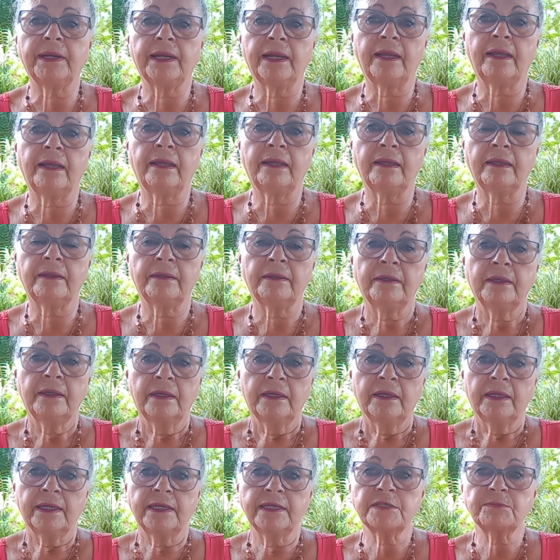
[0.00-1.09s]
para
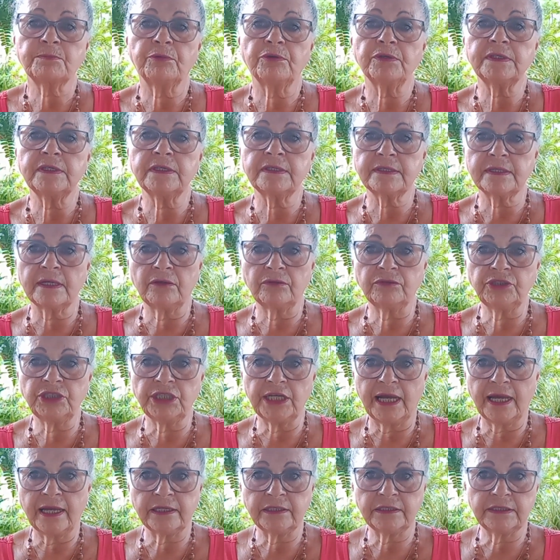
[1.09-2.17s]
exposição de
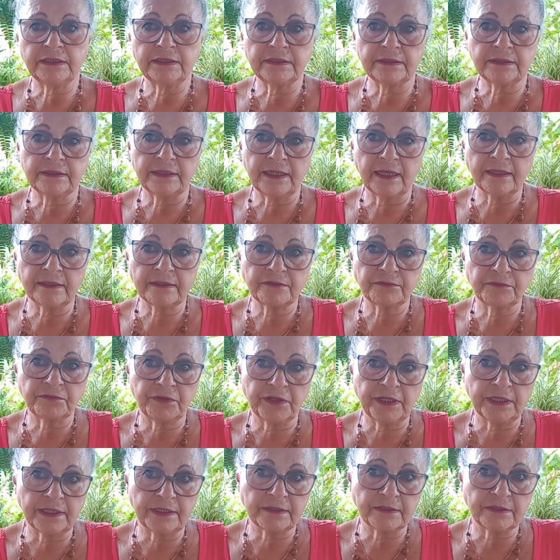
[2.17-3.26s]
artes nas
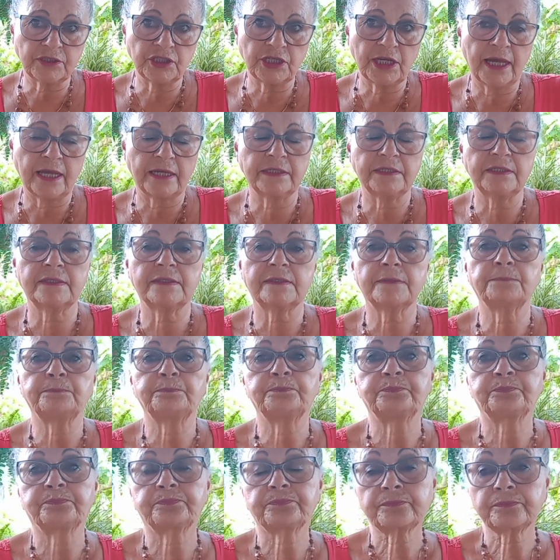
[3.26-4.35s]
feiras de artes.
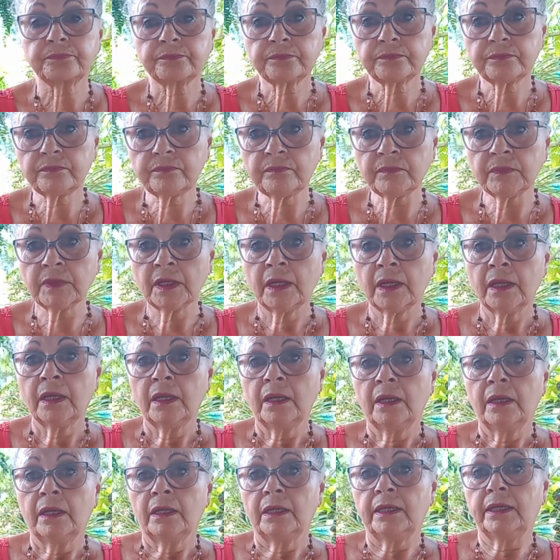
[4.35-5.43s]

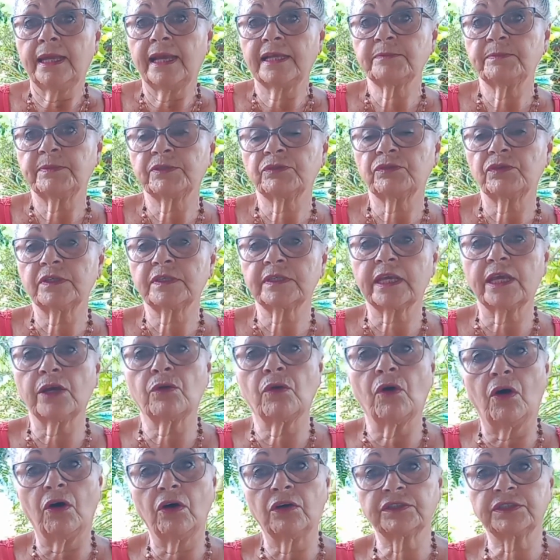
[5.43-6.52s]
E as pessoas que
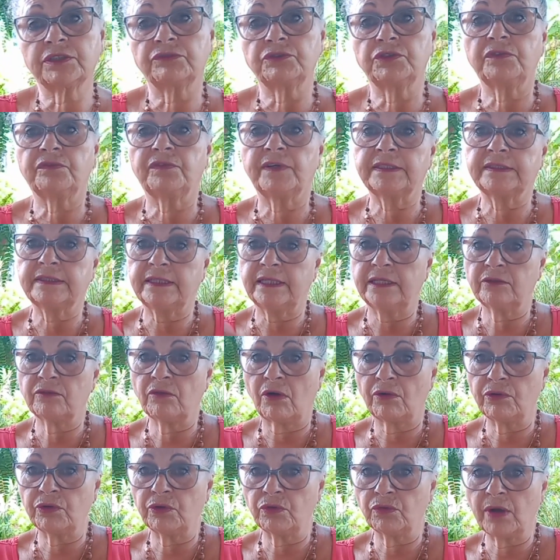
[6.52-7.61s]
gostam de fazer
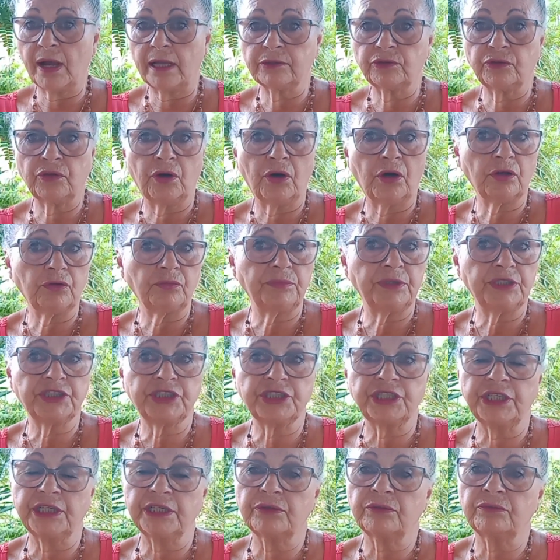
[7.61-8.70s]
igual eu adoro
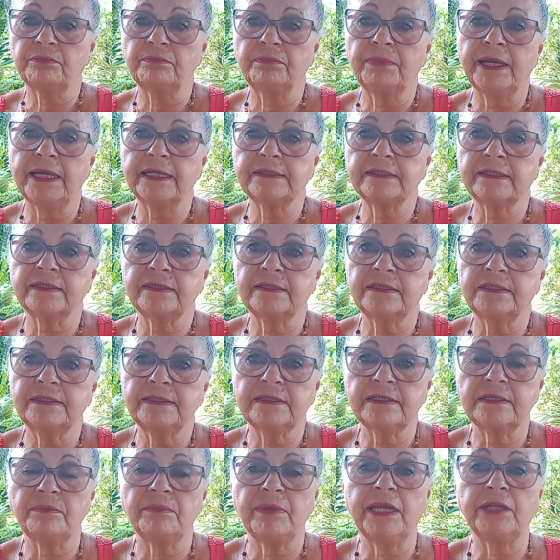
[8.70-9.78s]
mexer com peças de
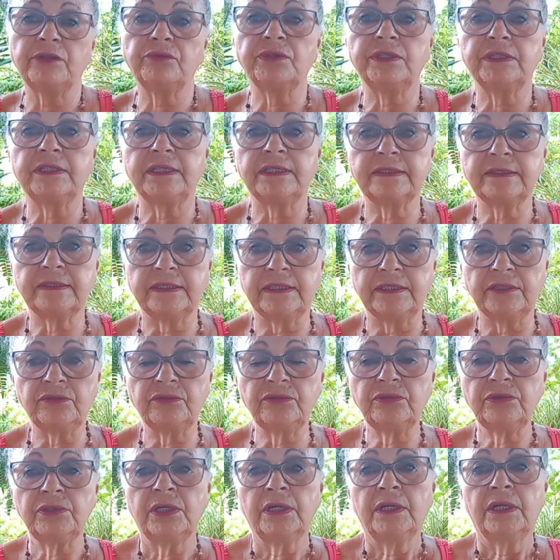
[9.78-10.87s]
cimento e tecido.